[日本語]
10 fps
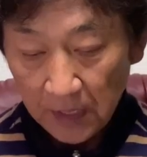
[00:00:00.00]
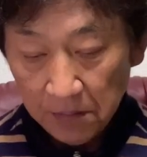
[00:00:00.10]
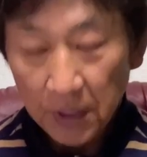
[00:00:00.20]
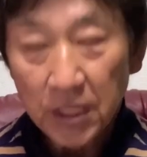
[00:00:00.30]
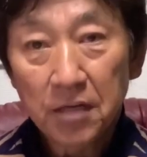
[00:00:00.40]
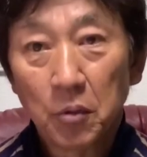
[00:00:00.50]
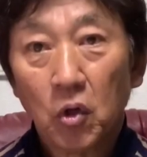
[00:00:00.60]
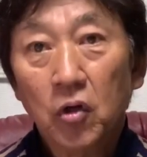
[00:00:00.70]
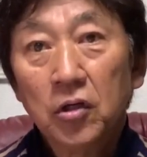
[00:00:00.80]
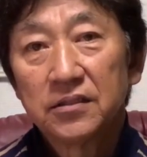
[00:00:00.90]
まあ、彼も
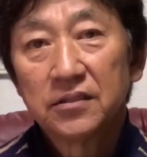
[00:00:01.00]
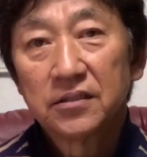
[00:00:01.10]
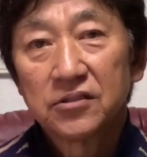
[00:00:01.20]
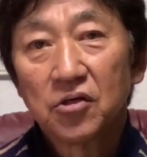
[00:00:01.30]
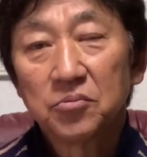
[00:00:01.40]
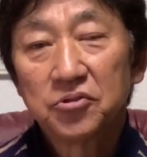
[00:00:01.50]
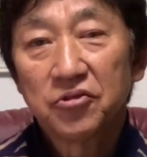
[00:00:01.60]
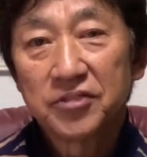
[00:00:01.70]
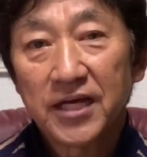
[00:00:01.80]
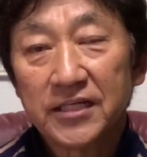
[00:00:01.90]
勝負強
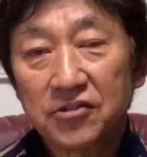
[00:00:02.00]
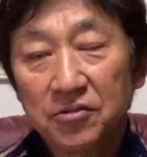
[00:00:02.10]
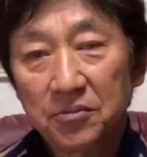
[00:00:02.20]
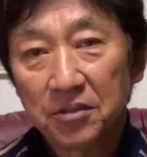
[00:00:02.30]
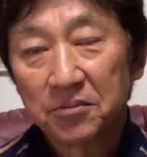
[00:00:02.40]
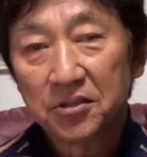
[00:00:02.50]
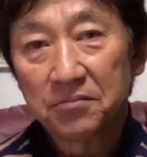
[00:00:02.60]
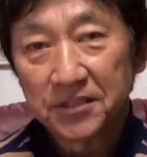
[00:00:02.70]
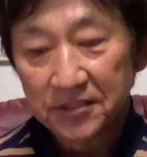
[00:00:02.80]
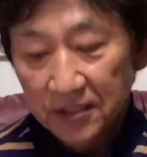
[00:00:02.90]
さそういうものは持って
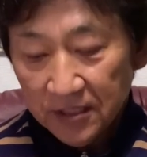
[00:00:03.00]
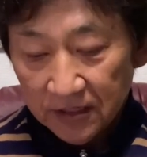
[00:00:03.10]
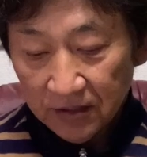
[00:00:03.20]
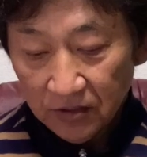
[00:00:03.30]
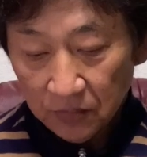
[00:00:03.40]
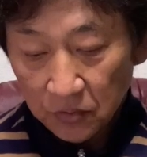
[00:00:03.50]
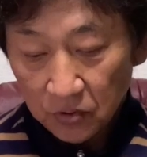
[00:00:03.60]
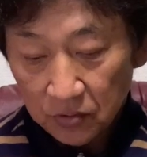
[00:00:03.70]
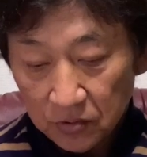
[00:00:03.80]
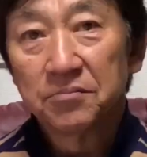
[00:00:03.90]
ますけれど
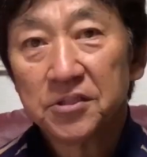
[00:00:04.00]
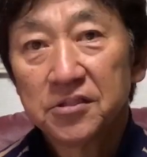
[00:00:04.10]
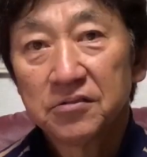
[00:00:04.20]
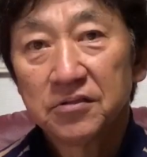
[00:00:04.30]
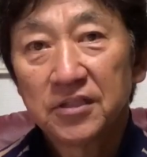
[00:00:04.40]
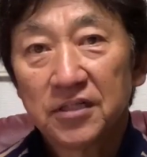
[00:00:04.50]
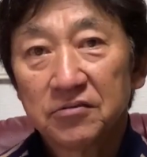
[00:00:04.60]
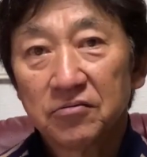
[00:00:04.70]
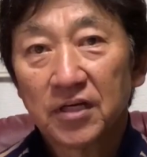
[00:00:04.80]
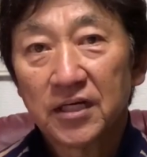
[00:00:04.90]
も1軍になる
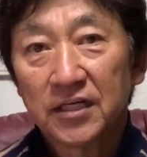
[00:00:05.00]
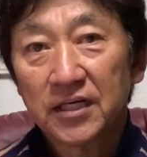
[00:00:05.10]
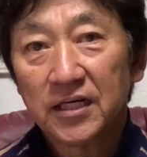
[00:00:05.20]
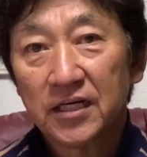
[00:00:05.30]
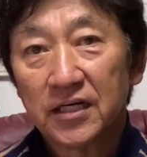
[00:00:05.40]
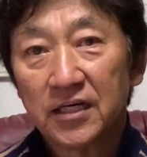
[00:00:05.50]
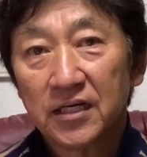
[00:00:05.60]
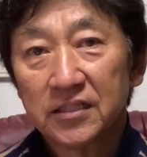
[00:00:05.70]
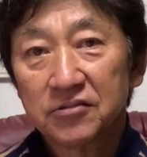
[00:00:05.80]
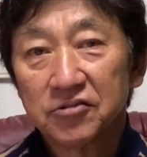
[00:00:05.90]
となかなか
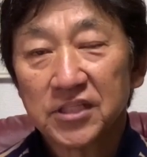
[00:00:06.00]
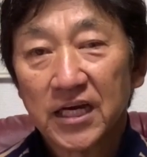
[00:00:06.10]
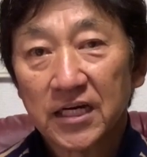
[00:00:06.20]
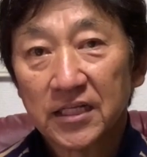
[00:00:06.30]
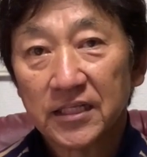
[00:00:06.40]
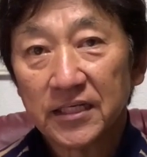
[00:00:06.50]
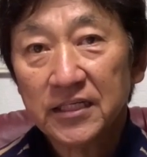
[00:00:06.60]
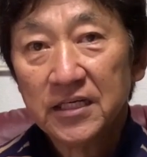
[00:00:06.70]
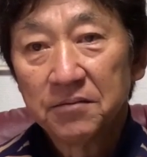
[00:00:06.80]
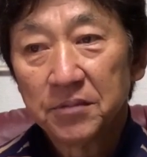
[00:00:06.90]
数字が上がらない、
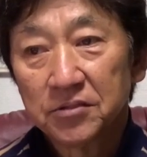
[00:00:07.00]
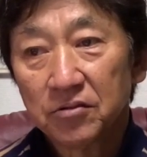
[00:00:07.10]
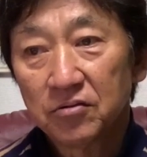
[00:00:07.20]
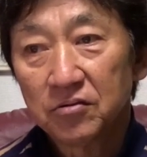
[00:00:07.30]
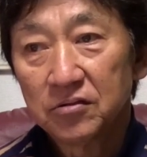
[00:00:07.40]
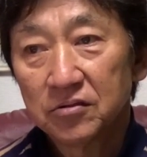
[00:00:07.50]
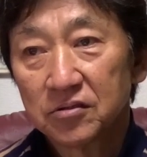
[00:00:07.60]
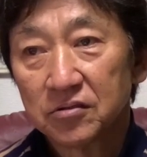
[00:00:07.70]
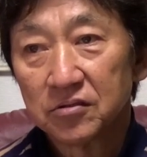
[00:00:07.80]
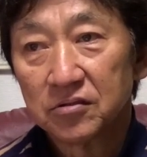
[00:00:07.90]
まあ、その一
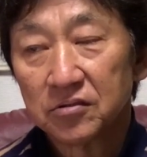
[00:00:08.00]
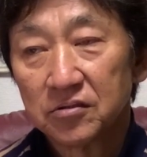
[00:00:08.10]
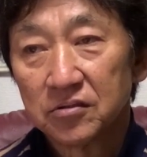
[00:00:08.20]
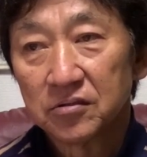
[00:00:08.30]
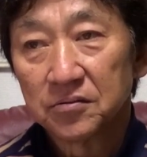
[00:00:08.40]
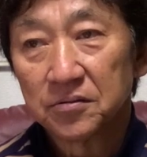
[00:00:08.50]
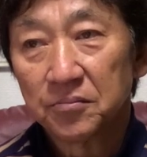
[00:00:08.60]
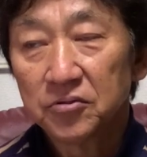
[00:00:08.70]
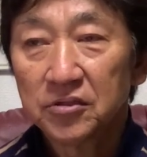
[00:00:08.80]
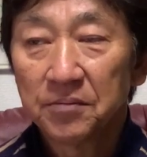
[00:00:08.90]
つ
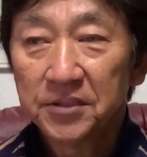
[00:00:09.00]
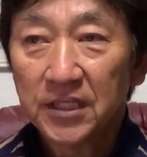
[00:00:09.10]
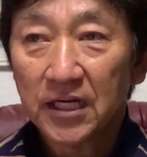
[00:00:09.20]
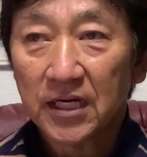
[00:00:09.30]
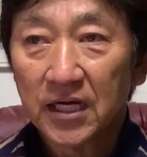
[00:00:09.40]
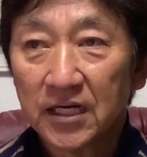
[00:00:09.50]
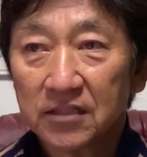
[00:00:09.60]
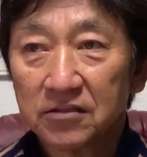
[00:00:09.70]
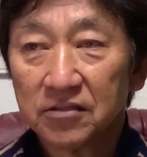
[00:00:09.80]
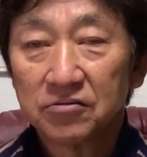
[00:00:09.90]
僕が見た感覚
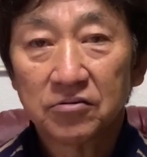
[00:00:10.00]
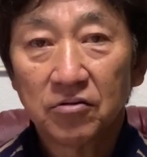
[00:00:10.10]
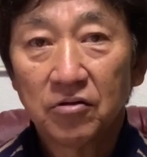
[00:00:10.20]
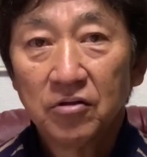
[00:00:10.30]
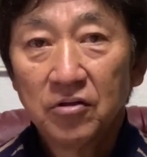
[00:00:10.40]
でいうと